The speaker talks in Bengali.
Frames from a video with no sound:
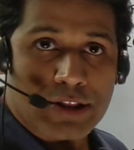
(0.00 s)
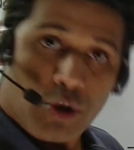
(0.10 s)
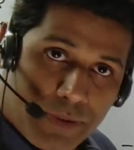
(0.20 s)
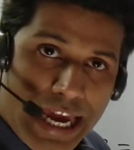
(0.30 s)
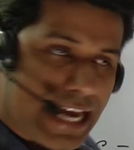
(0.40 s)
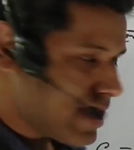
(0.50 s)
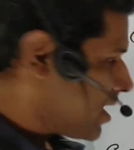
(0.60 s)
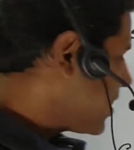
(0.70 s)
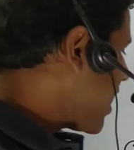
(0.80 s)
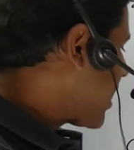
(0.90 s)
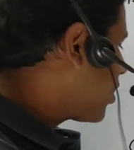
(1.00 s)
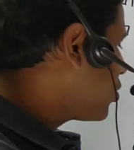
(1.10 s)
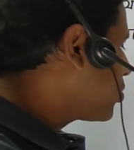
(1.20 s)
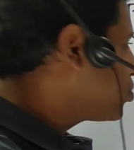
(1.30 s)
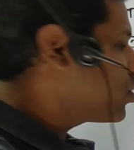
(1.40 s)
মাধ্যম নেই এই কারণে
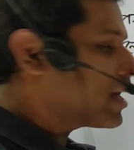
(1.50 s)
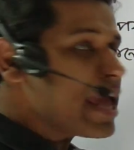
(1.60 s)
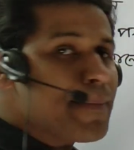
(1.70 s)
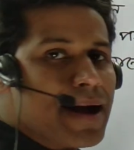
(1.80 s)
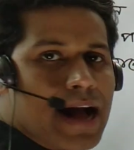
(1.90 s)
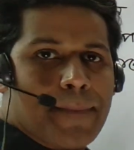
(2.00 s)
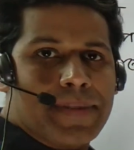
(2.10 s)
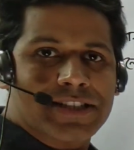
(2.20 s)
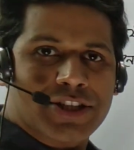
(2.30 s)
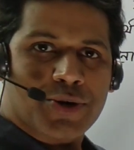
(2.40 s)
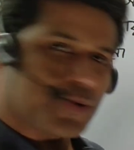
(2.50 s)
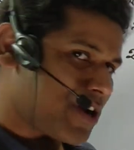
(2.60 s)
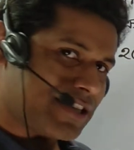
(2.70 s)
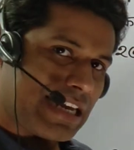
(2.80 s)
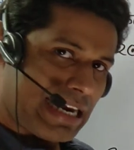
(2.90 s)
কোনো কে বা কাপ্পা জাতীয় কোনো
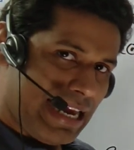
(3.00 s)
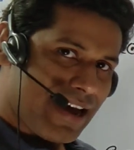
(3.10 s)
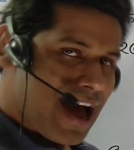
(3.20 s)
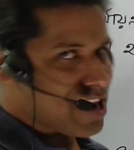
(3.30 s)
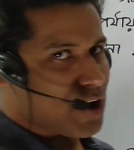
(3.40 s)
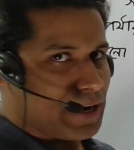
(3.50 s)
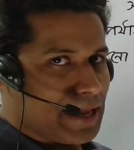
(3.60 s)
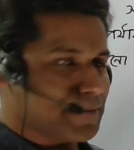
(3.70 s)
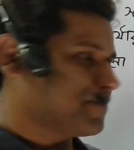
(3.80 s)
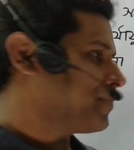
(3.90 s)
রাশি এখানে আনা হয় নাই